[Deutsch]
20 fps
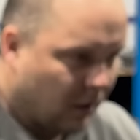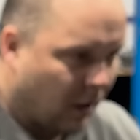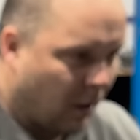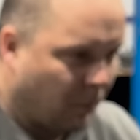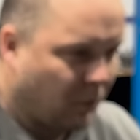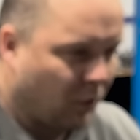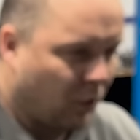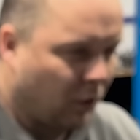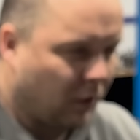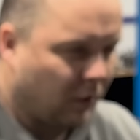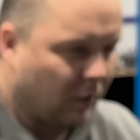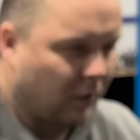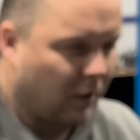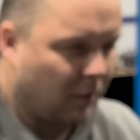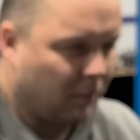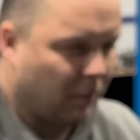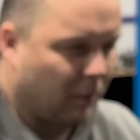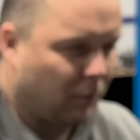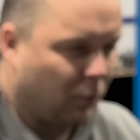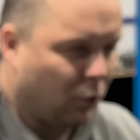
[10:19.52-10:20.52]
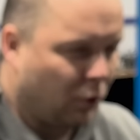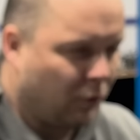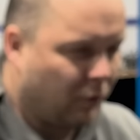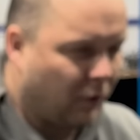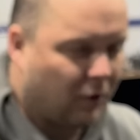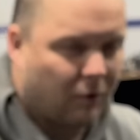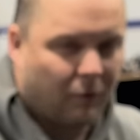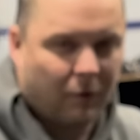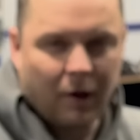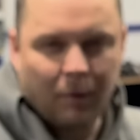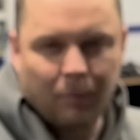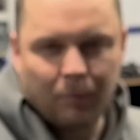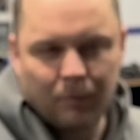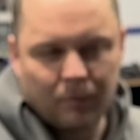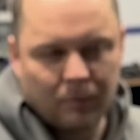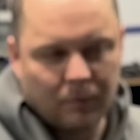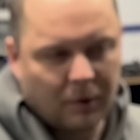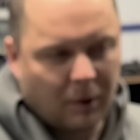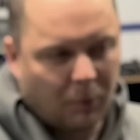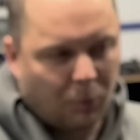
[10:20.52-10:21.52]
Habe ich auch gesehen beim Kühlwasser. Wir
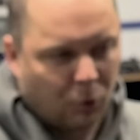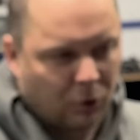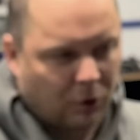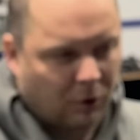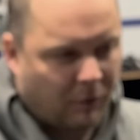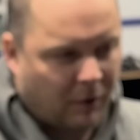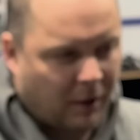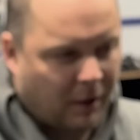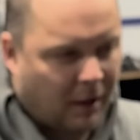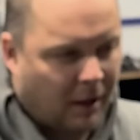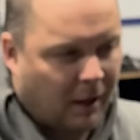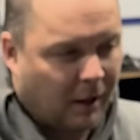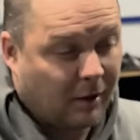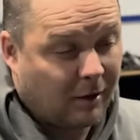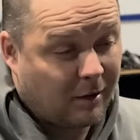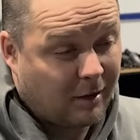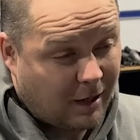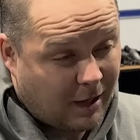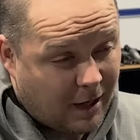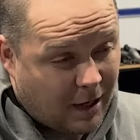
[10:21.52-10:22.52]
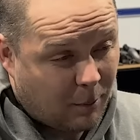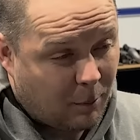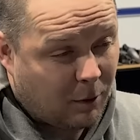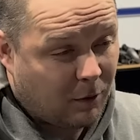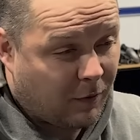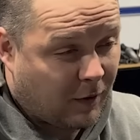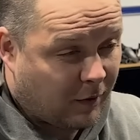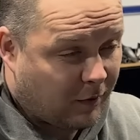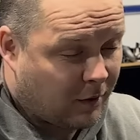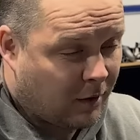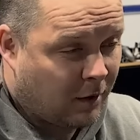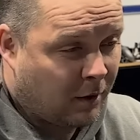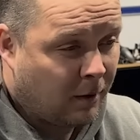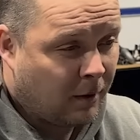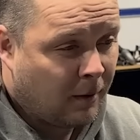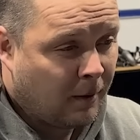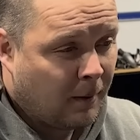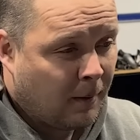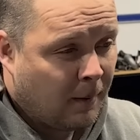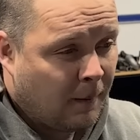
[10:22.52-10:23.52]
haben, der Motor war ja eigentlich leer mit Wasser,
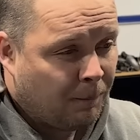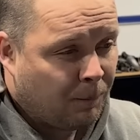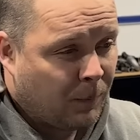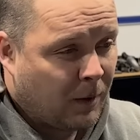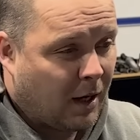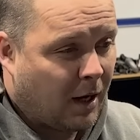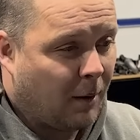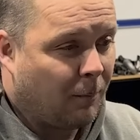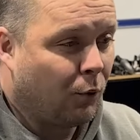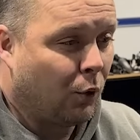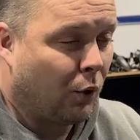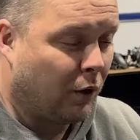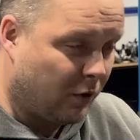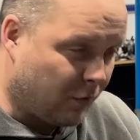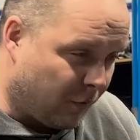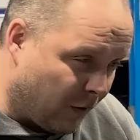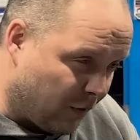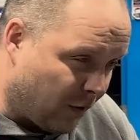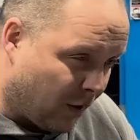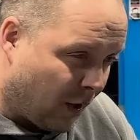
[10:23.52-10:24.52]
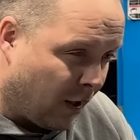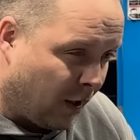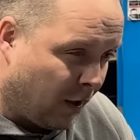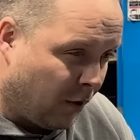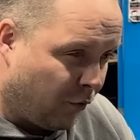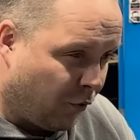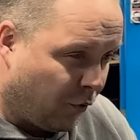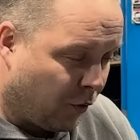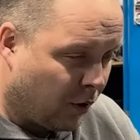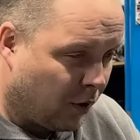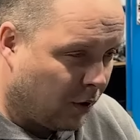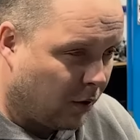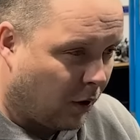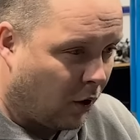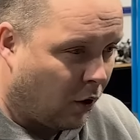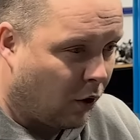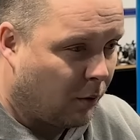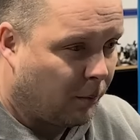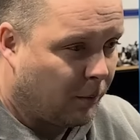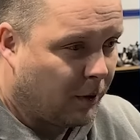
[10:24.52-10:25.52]
haben neues Wasser eingefüllt,
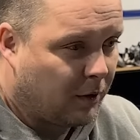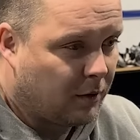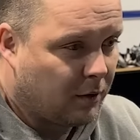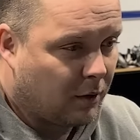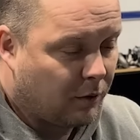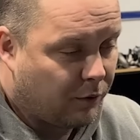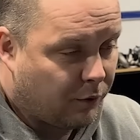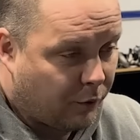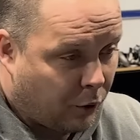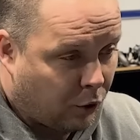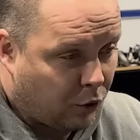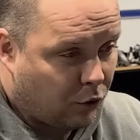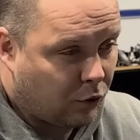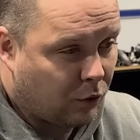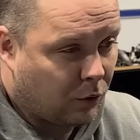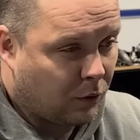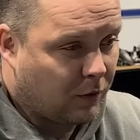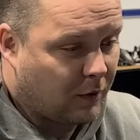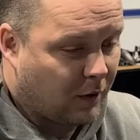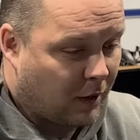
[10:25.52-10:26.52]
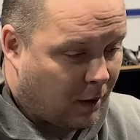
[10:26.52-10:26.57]
auch mit äh, Frostschutz.